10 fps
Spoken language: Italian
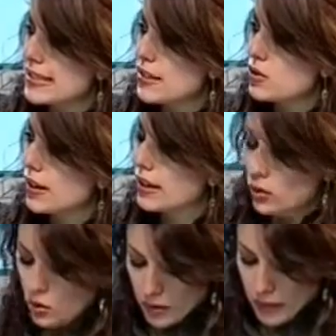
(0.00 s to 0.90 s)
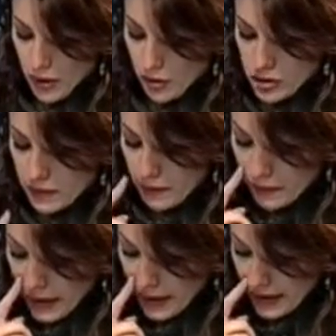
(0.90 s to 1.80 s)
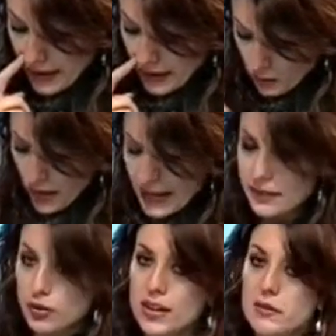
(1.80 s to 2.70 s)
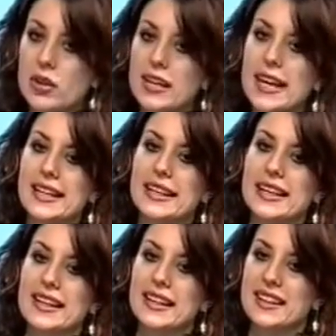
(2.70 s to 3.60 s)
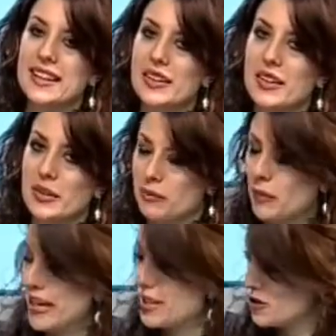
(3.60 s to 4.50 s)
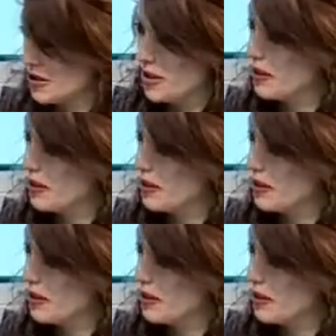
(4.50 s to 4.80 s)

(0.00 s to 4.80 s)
Sasso, anche al dottor Paolo G mm, eh, Turati volevo chiedere, eh, vabbè l'associazione dei